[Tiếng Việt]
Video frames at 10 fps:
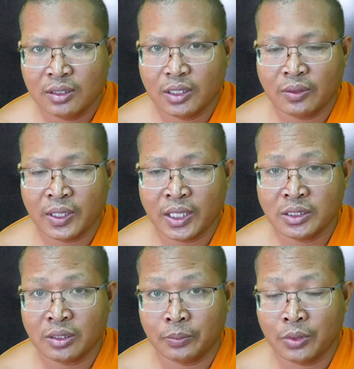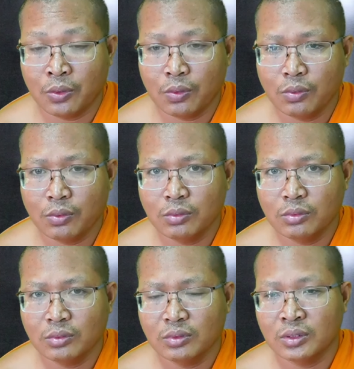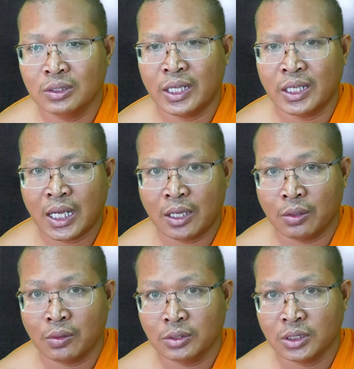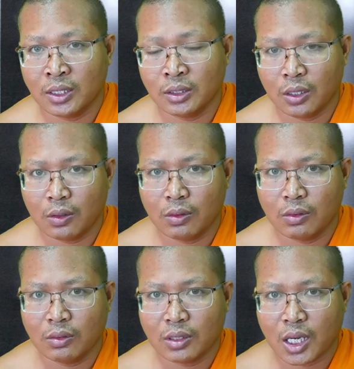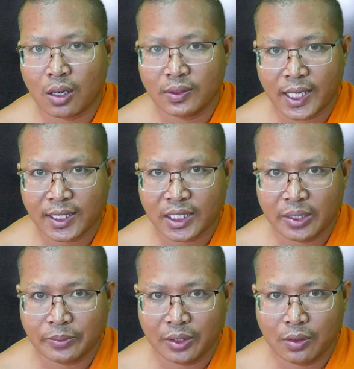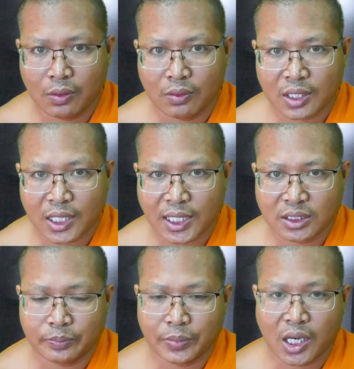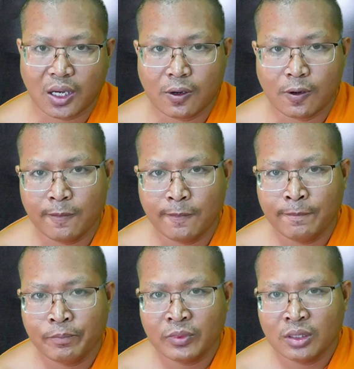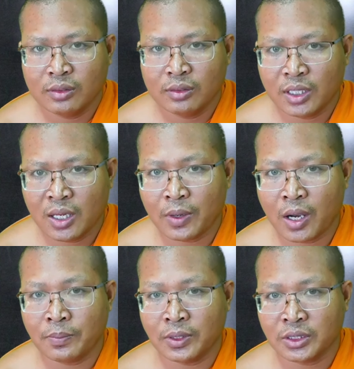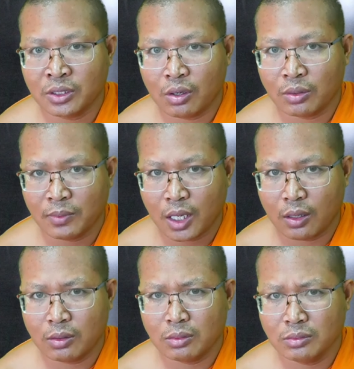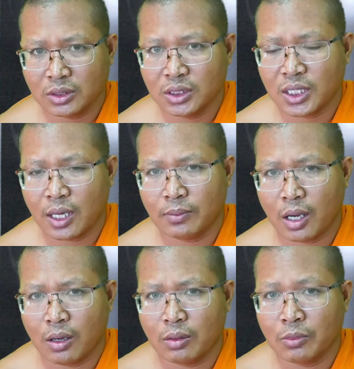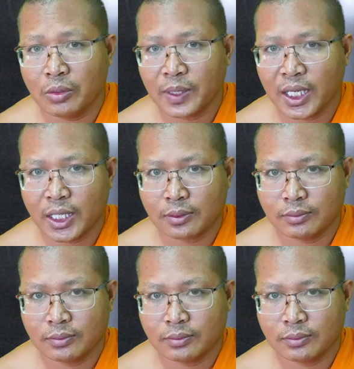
là về sập phu là các cụ sân thô cao na kiểm mẫn đô các sập bao nó bóng và sốt máu cứ tham mau mùi plate